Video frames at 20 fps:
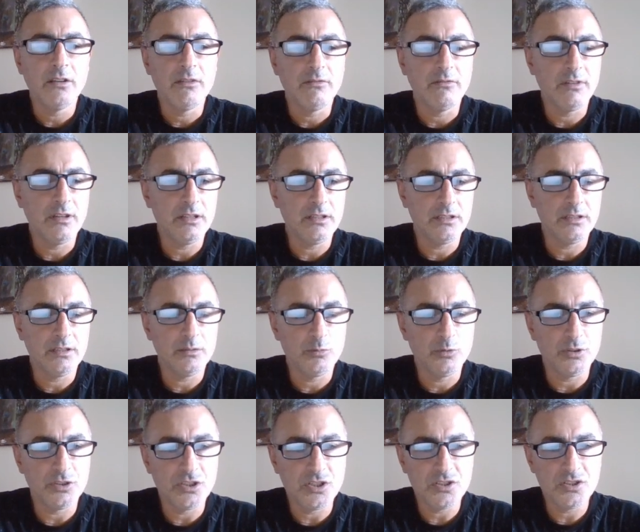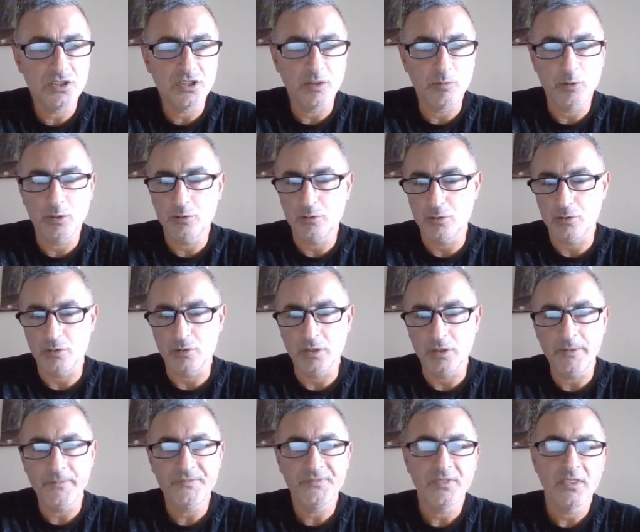ve bu ikinci temettüsü
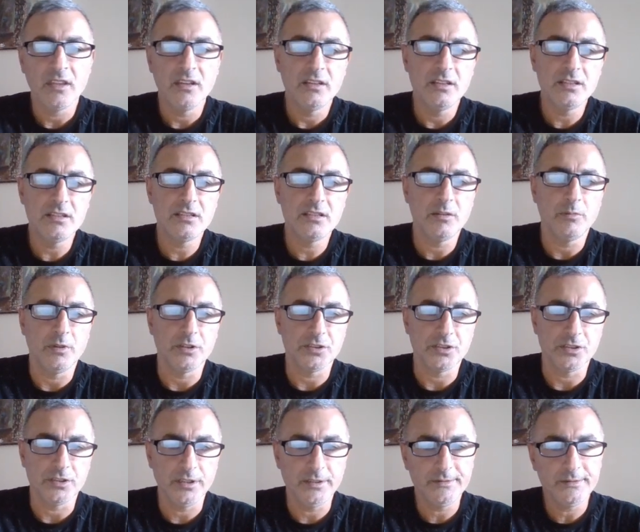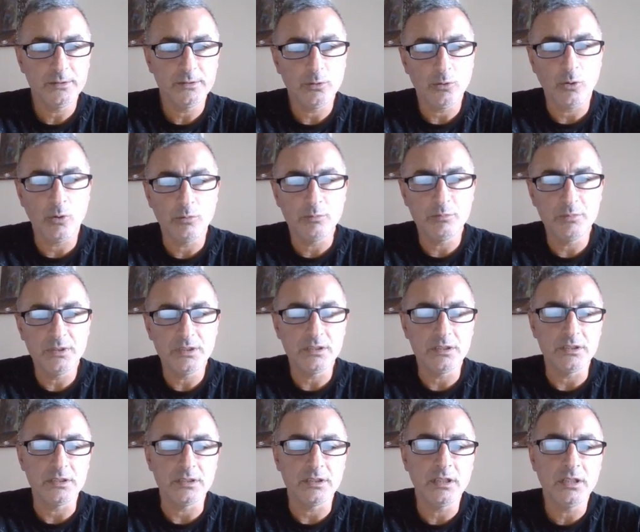de hisse başına 11
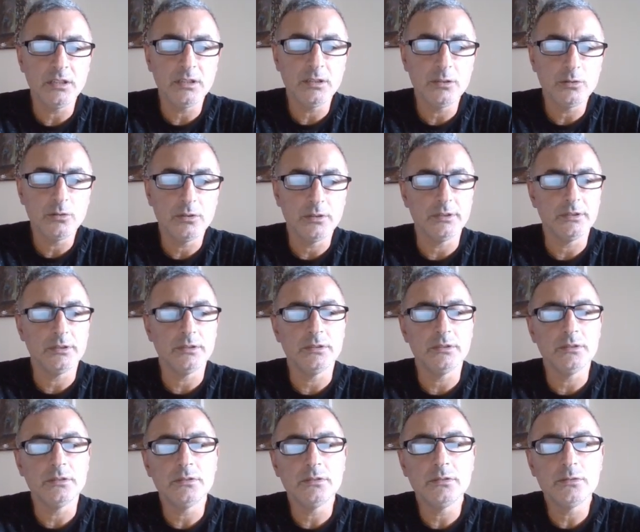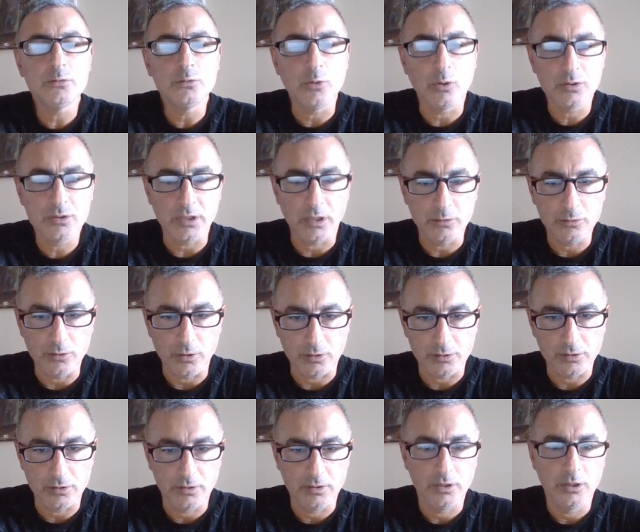lira
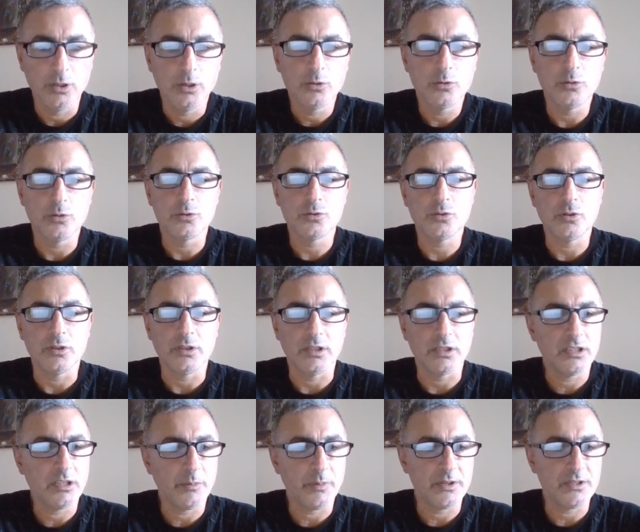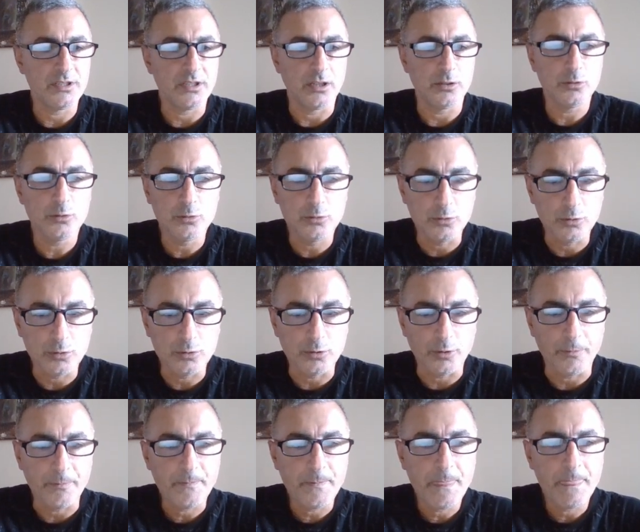94 kuruş olarak yapacağını
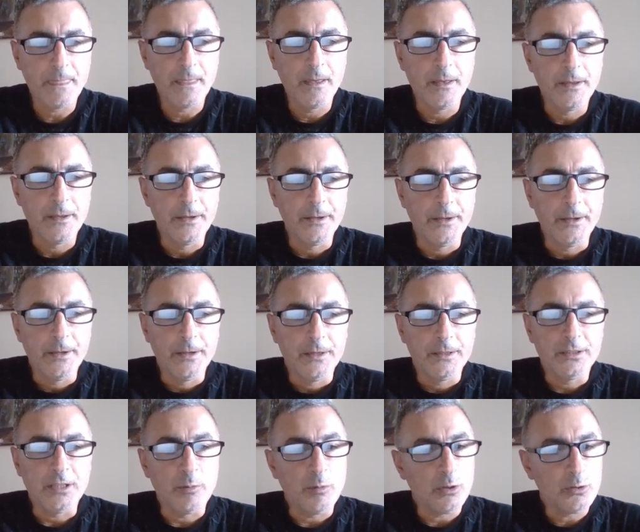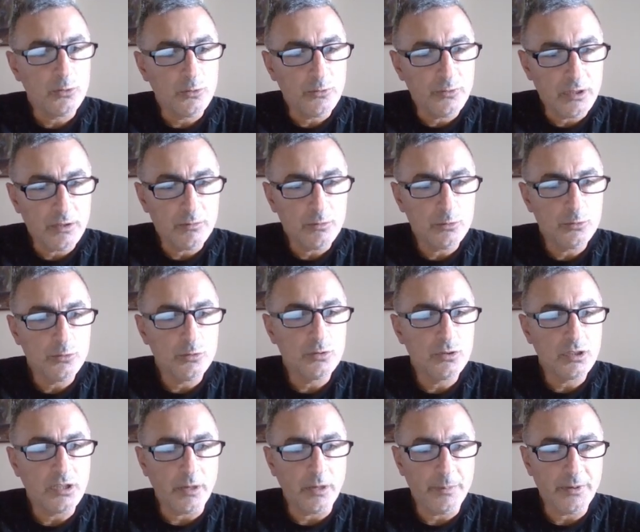duyurdu. Temettü verimi
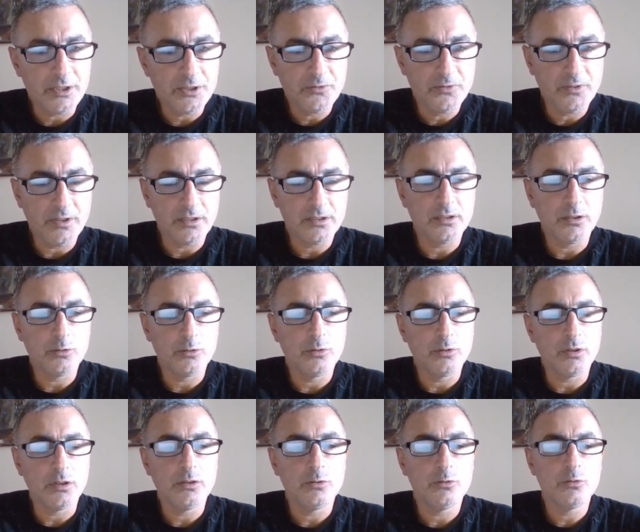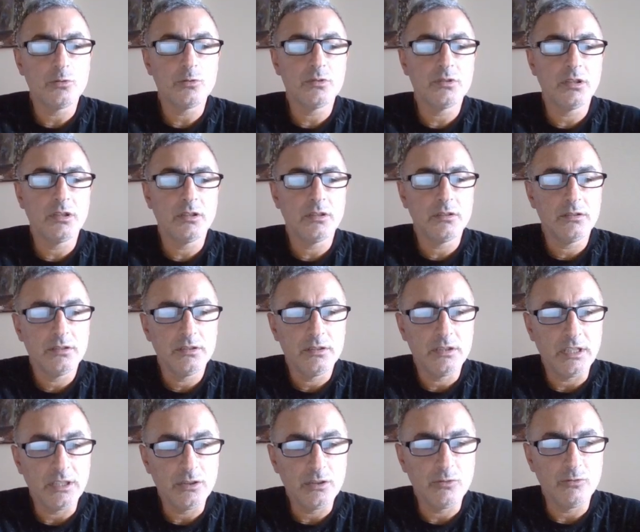dünkü kapanış fiyatına göre
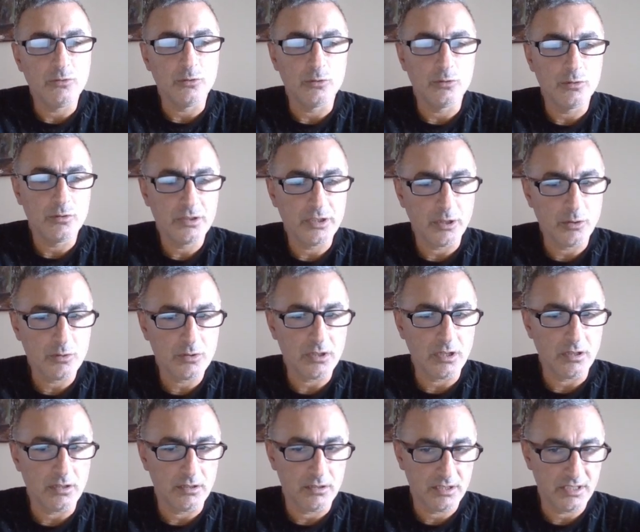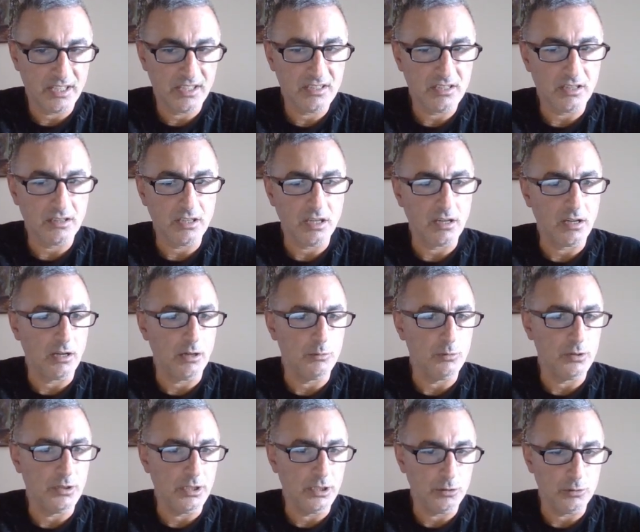%7,8'e 8'e
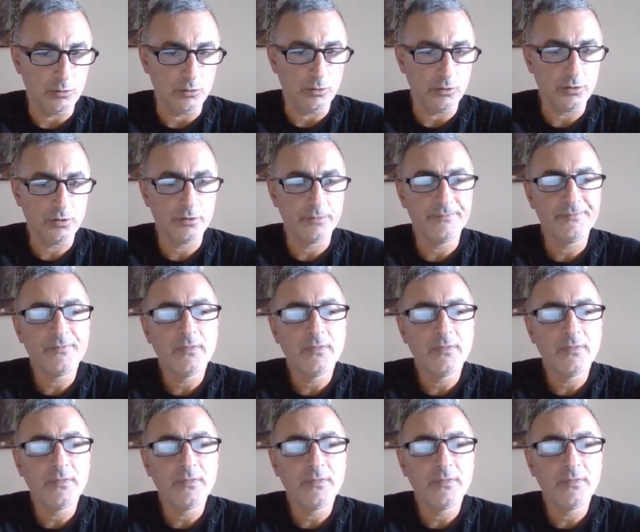tekabül ediyor.